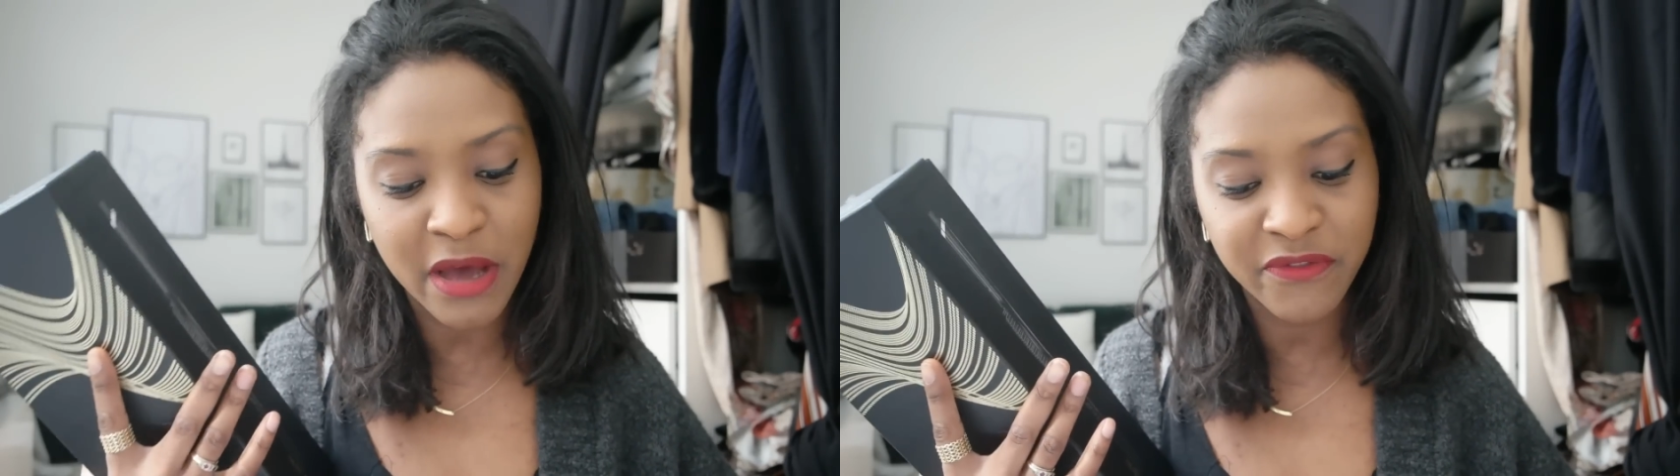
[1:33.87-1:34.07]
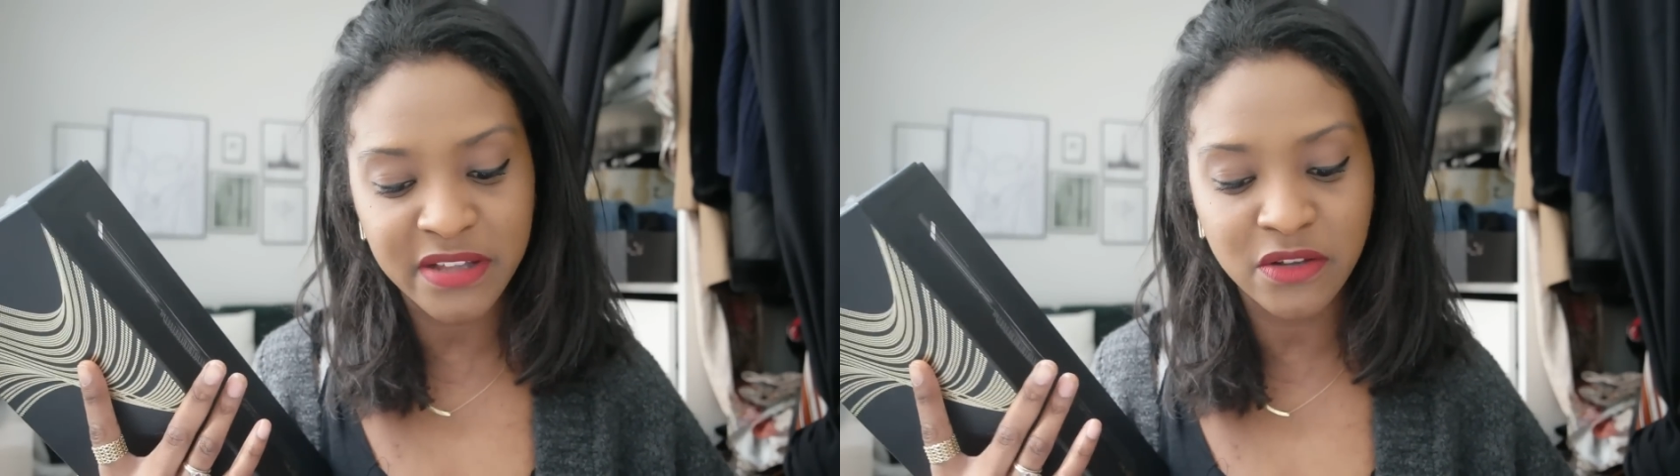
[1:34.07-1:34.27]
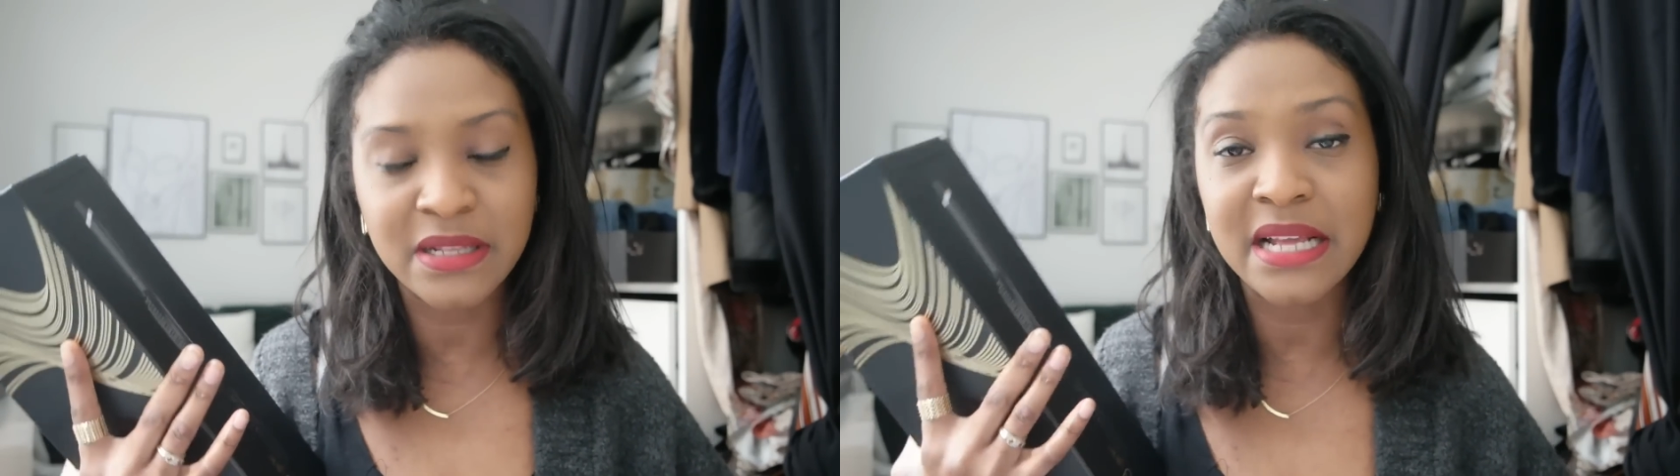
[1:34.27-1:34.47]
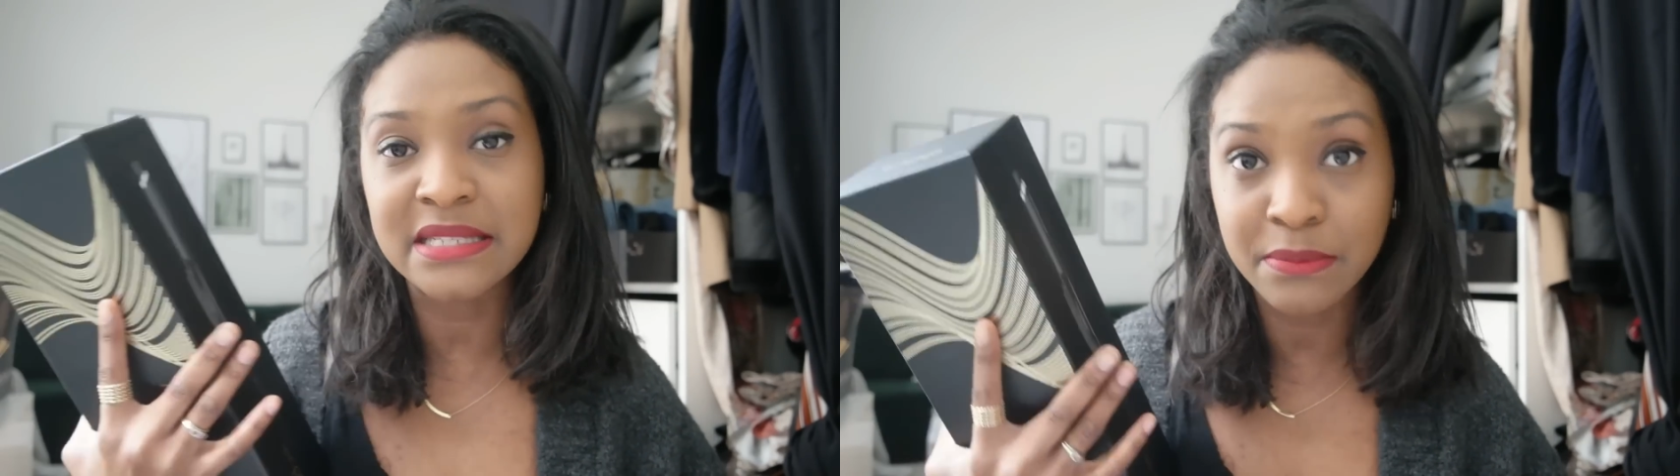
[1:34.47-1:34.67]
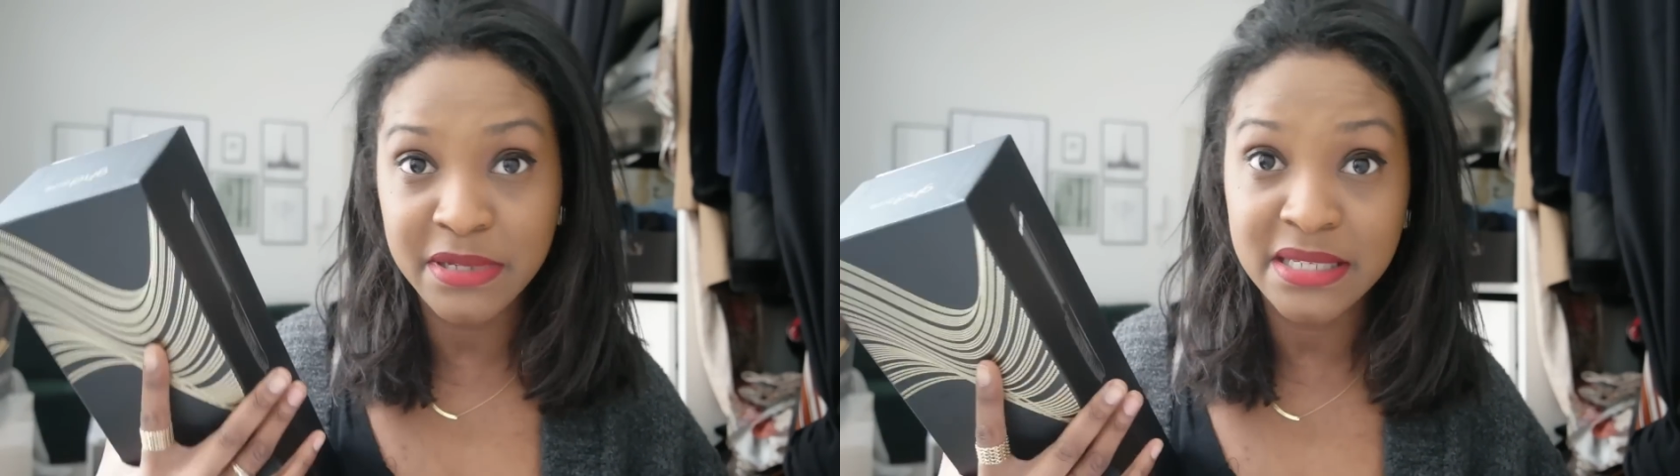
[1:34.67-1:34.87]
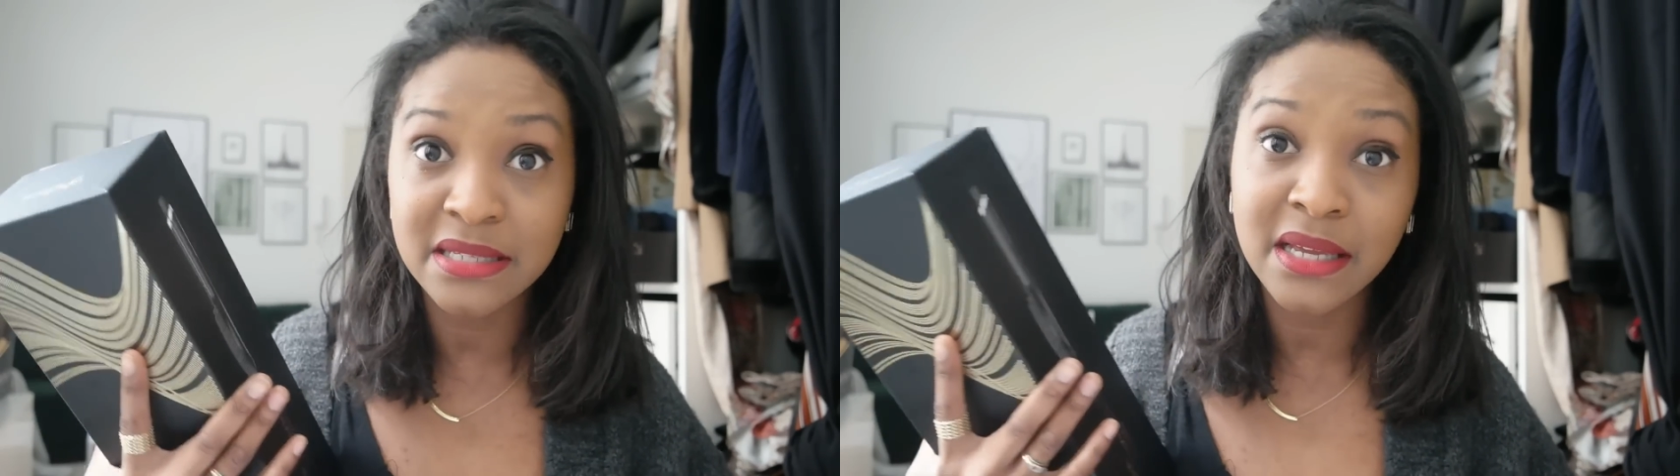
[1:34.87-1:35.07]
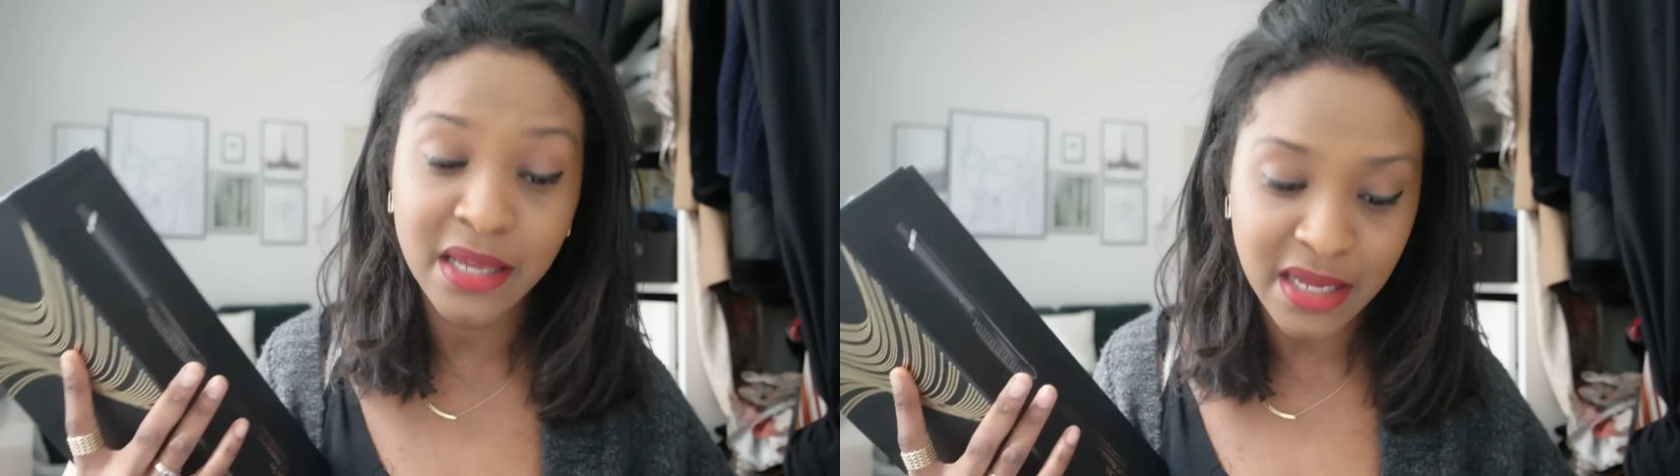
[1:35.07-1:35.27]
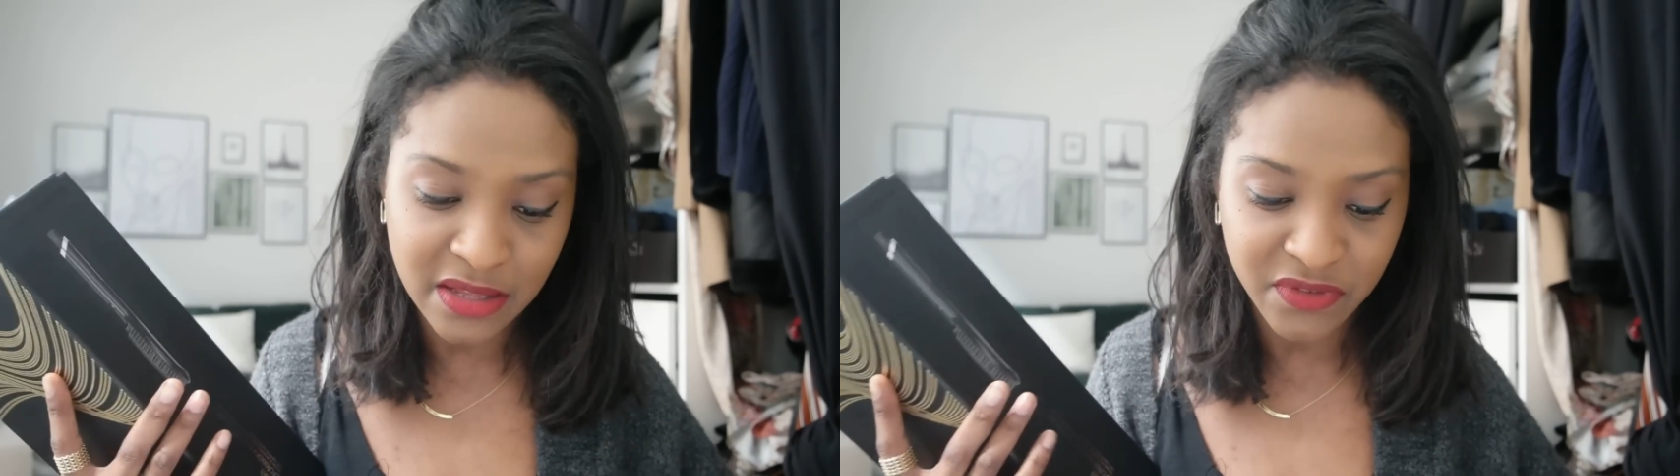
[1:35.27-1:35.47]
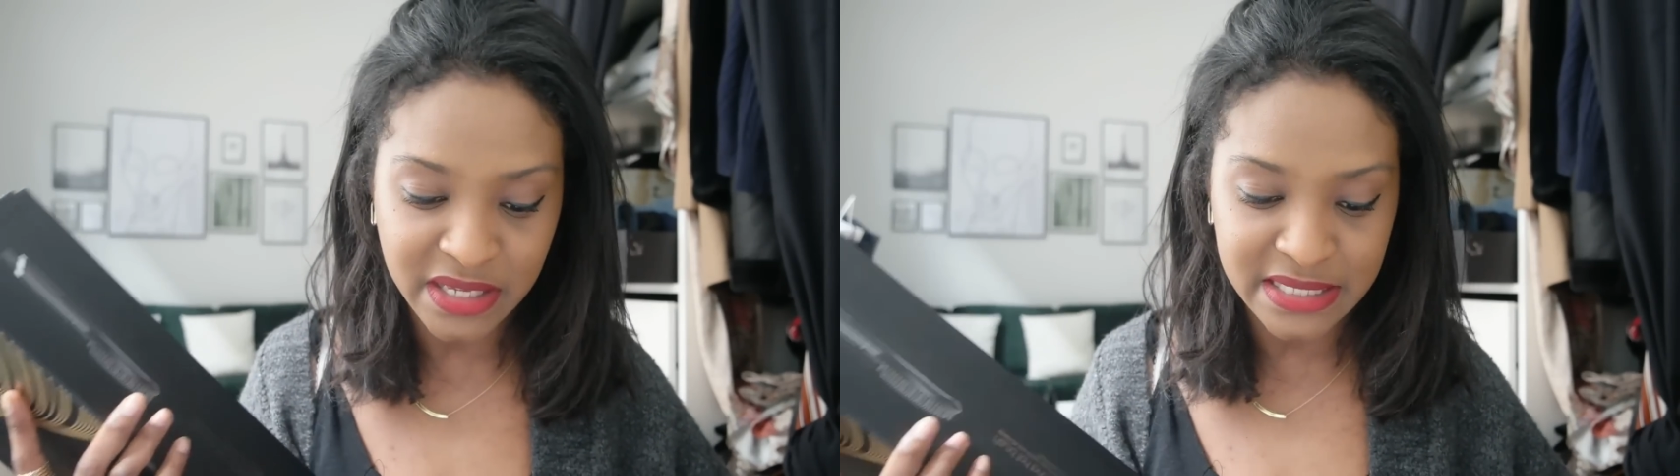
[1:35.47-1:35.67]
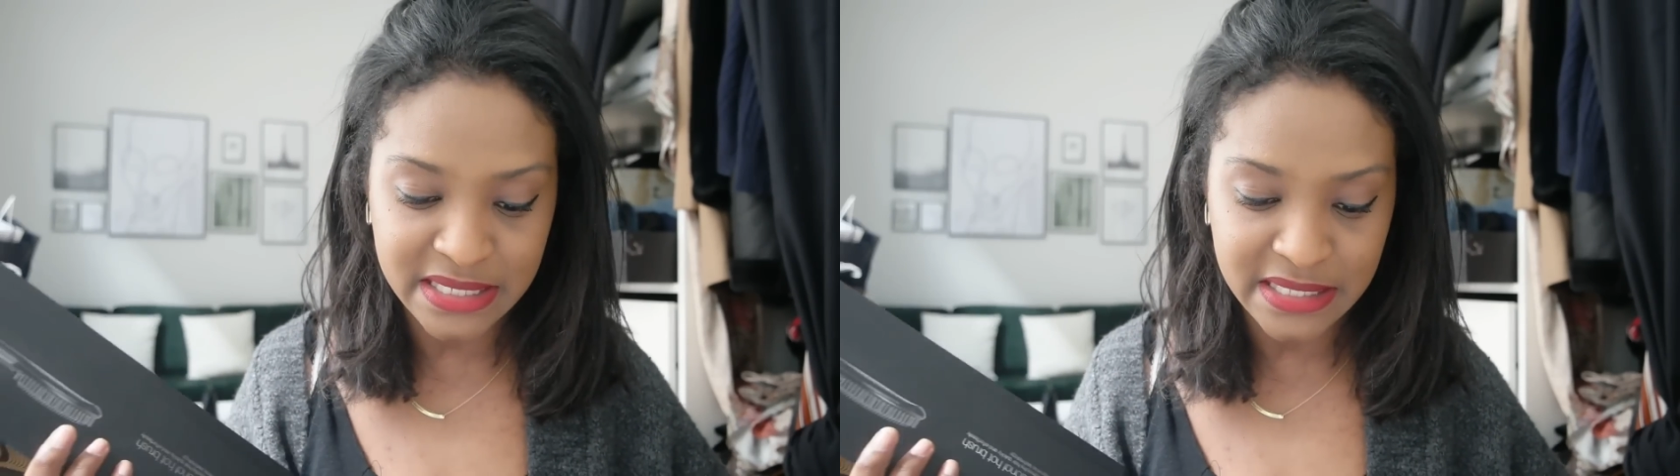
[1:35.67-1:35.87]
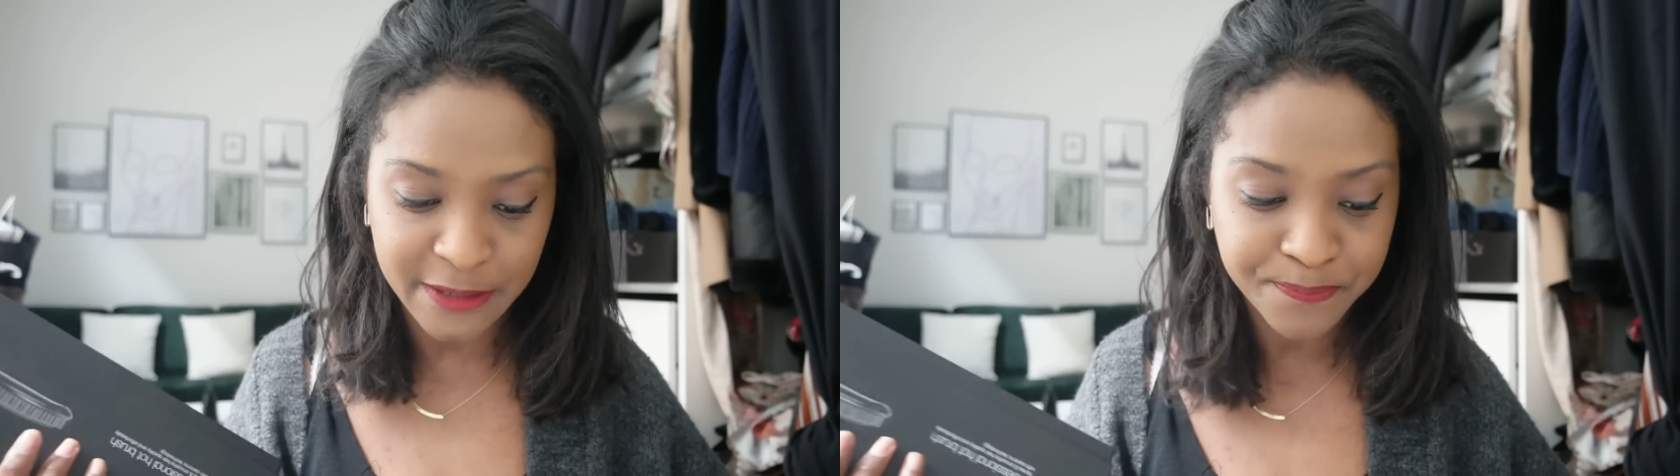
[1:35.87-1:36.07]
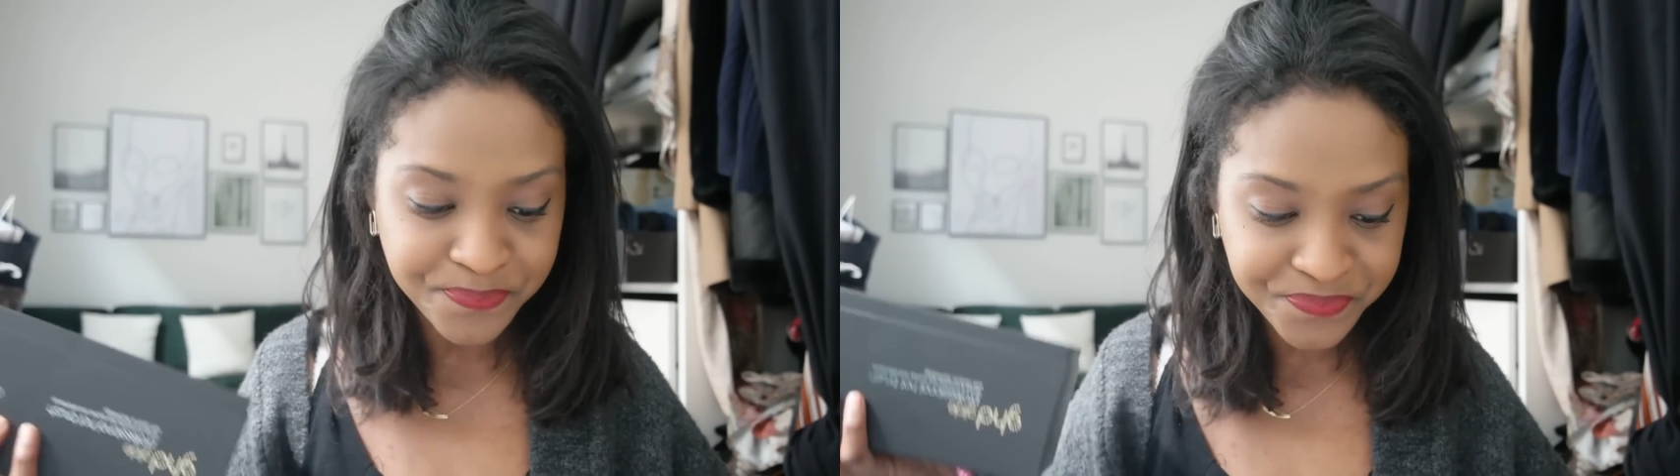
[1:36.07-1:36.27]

parfaite entre la simplicité et l'efficacité.